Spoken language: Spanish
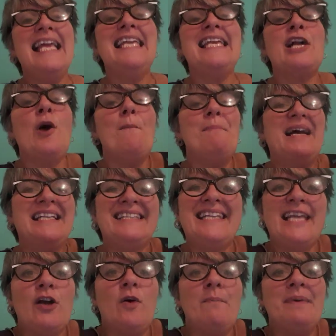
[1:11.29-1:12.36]
Y
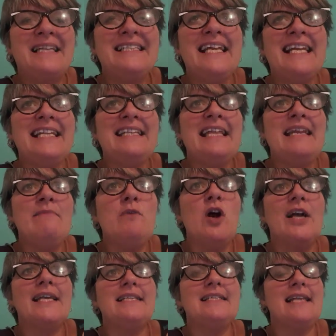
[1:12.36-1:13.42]
compartí, compartí que tenemos
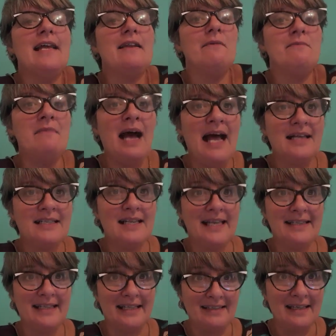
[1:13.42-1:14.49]
que ser más
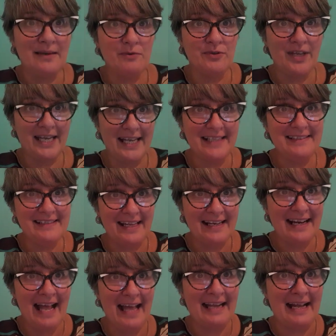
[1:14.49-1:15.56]
esta tribu de gente
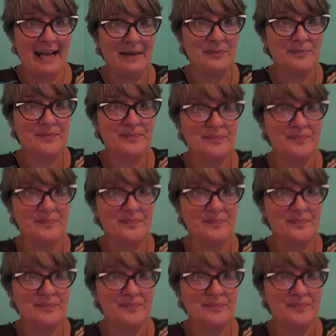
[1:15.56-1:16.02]
rara.